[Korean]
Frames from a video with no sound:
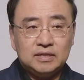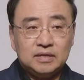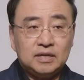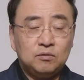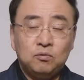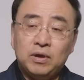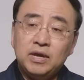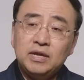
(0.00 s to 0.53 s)

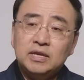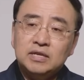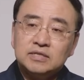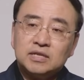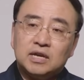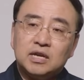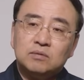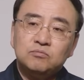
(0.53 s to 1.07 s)
예, 왜?
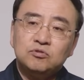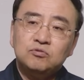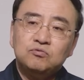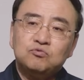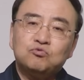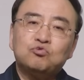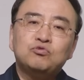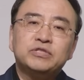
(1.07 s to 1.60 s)
사람은
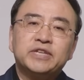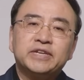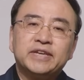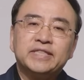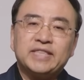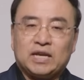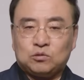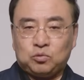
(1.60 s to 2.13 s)
두세
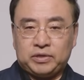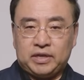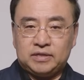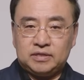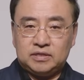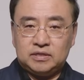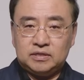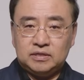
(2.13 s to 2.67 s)
개에 다
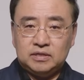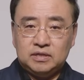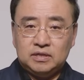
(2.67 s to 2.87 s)
속했거든.